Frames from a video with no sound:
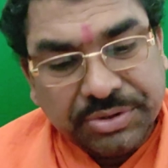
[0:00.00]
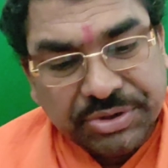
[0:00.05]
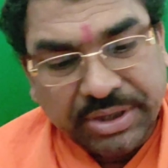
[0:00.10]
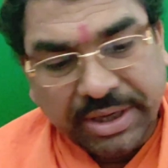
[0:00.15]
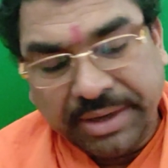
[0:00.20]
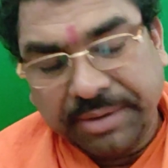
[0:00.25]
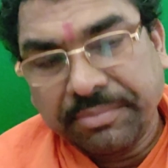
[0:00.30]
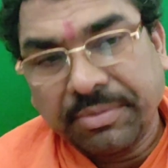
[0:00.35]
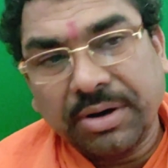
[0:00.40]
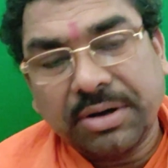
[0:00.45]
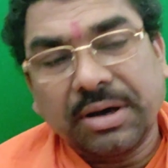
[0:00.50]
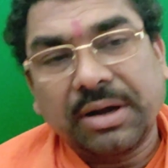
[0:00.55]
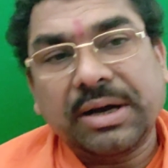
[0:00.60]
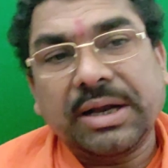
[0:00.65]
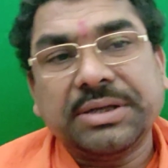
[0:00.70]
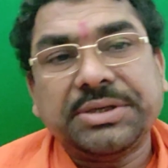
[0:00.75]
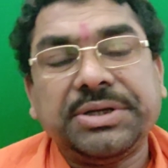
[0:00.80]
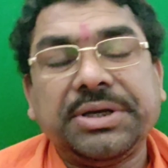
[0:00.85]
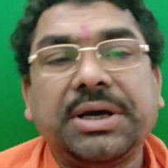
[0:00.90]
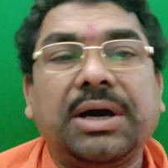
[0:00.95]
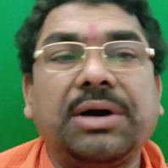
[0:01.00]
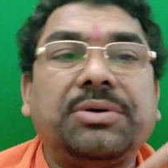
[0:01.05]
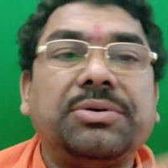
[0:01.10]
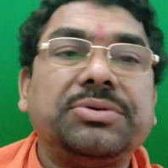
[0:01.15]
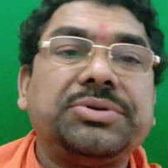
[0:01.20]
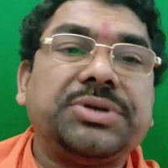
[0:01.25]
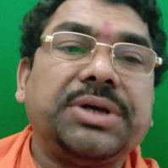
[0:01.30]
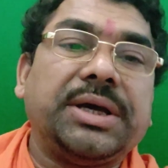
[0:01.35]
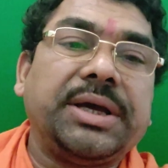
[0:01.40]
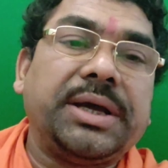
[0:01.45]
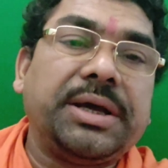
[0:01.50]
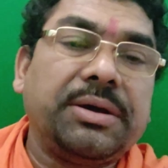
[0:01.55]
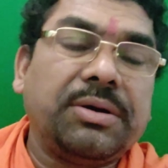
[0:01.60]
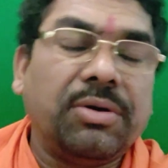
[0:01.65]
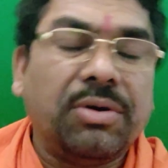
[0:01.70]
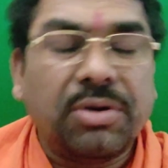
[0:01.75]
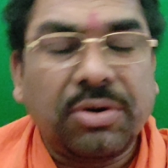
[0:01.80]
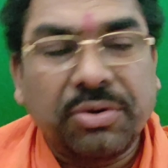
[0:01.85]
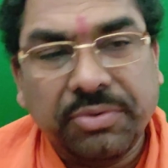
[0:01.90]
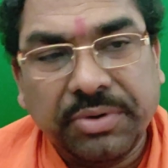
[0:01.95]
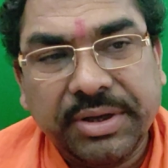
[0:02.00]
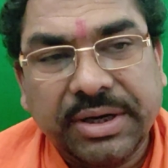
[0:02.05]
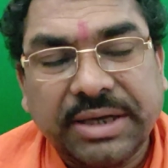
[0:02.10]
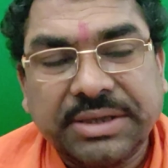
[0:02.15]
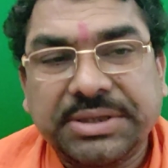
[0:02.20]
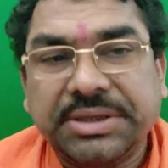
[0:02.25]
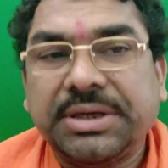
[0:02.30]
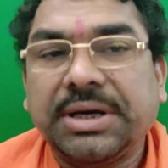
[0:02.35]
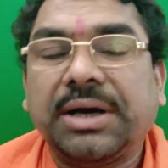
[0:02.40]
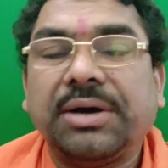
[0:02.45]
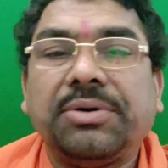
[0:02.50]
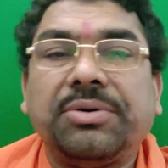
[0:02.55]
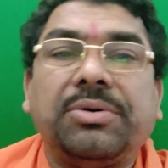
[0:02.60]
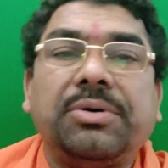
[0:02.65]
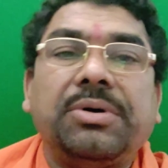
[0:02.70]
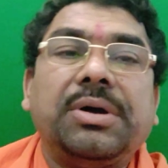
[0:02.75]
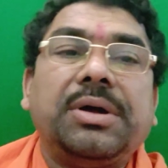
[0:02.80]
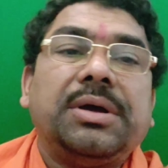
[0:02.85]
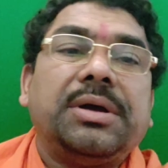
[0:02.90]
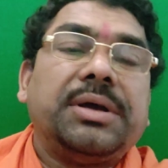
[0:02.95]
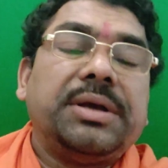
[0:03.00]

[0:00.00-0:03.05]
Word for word: चाहे मकर राशि का हो चाहे और कोई राशि का हो